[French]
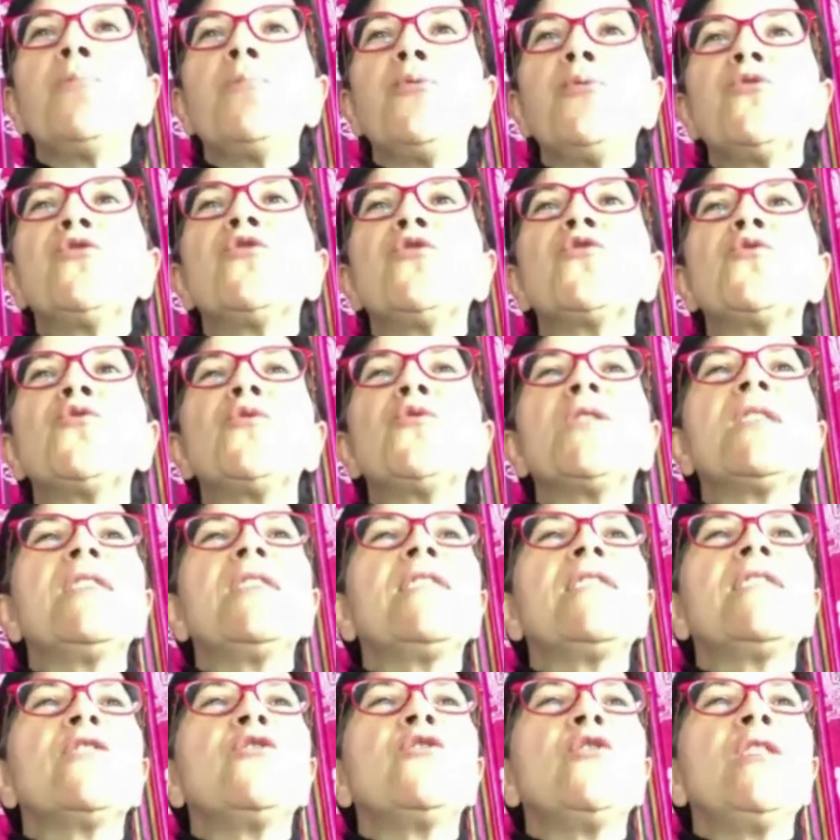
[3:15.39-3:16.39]
plus de
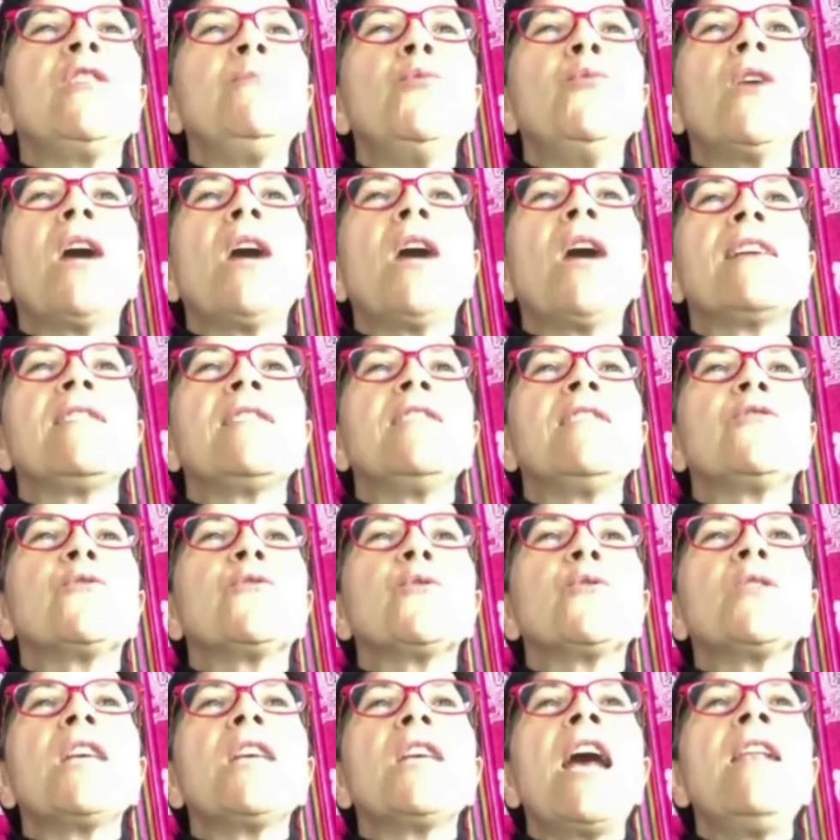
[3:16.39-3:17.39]
justice et de démocratie
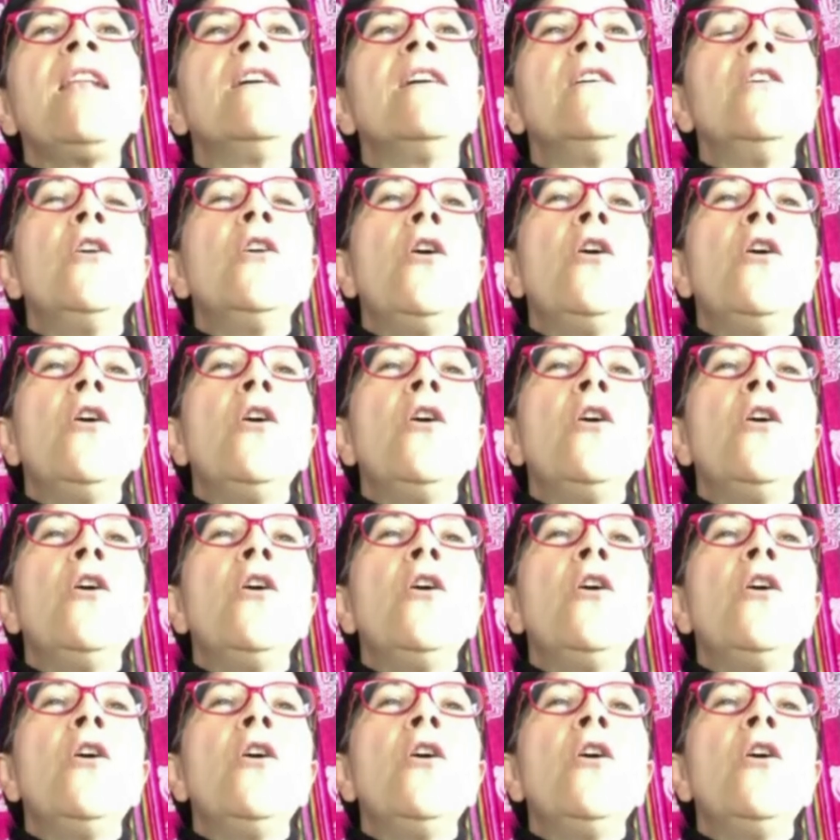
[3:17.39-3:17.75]
sociale.